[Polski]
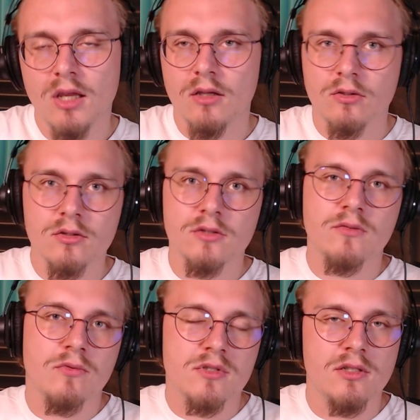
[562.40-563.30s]
no to
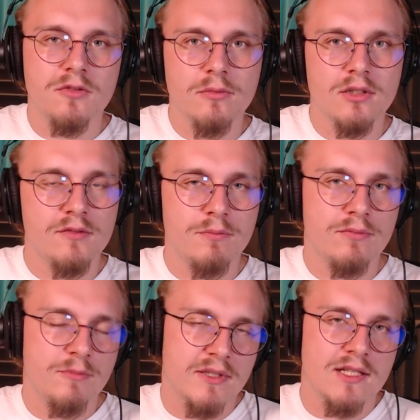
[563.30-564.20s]
stworzyliśmy
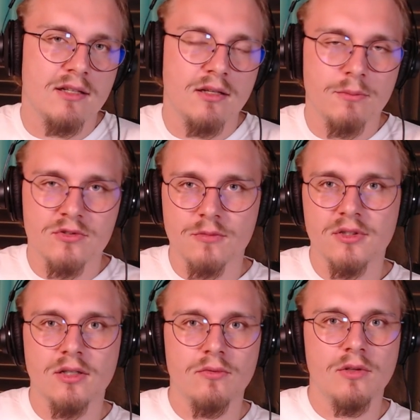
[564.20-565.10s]
specjalnie na potrzeby
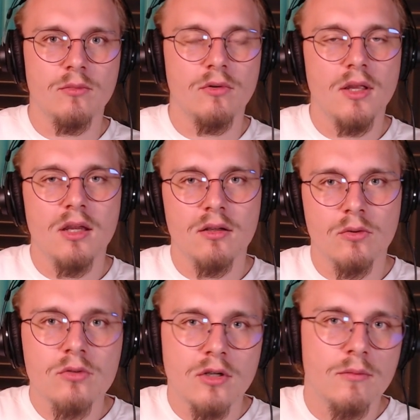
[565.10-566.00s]
tego filmu
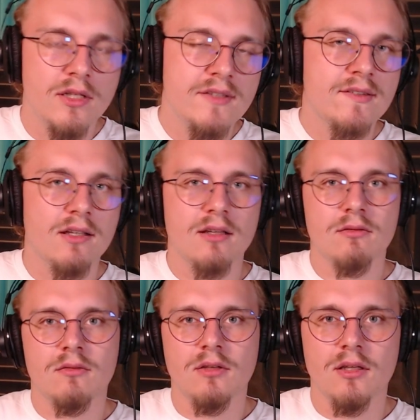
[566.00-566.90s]
krótką listę e,
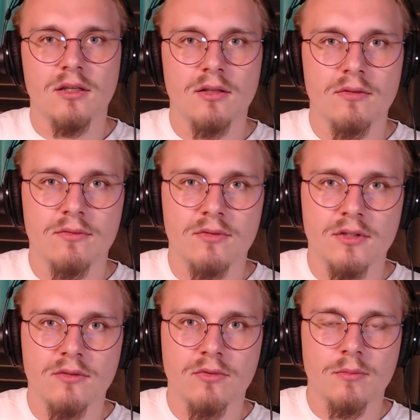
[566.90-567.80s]

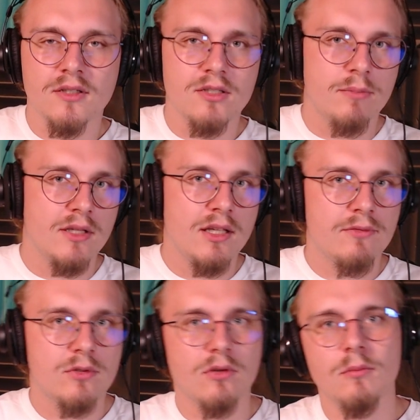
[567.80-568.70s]
w formacie PDF,
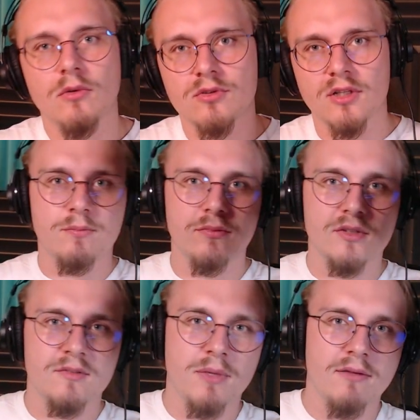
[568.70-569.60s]
którą można
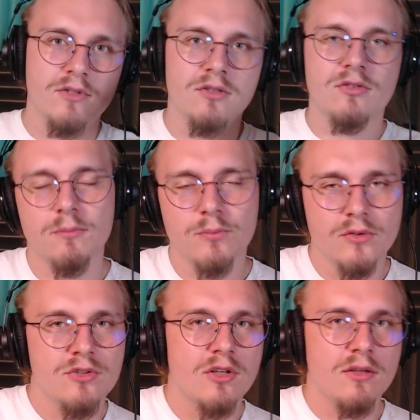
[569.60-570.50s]
sprawdzić
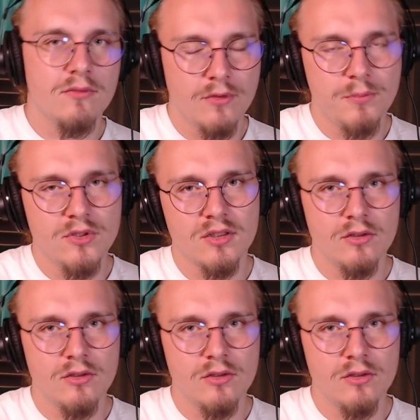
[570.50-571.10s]
poniżej w opisie tego